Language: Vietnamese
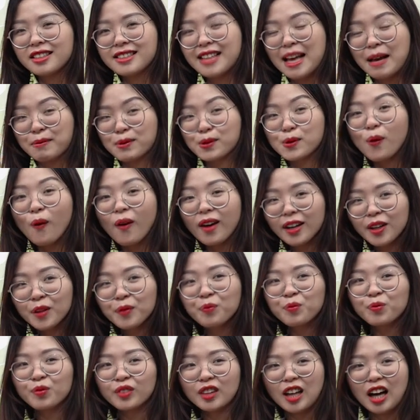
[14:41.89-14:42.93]
giảm xuống ấy
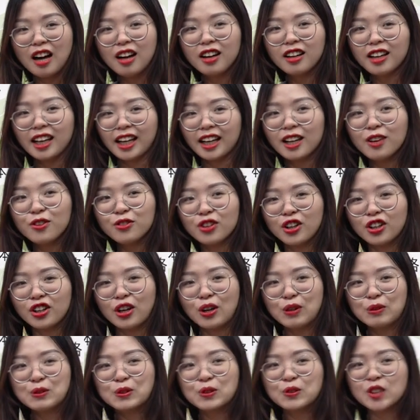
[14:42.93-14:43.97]
đó cái câu nói
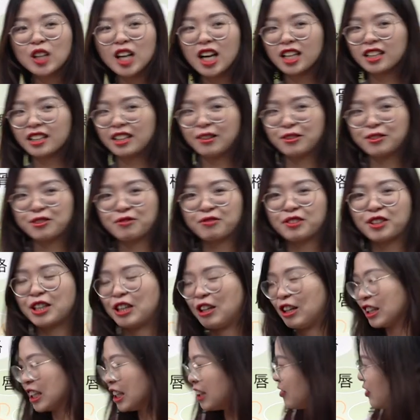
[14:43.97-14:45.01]
đó cũng dùng rất là nhiều trong văn
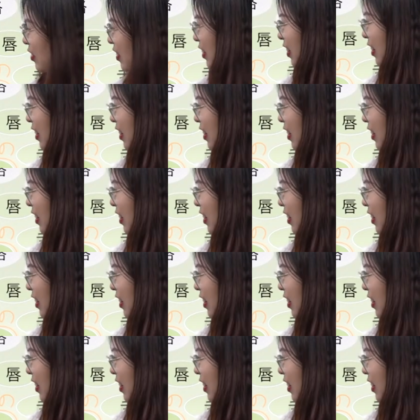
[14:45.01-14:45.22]
nói nhé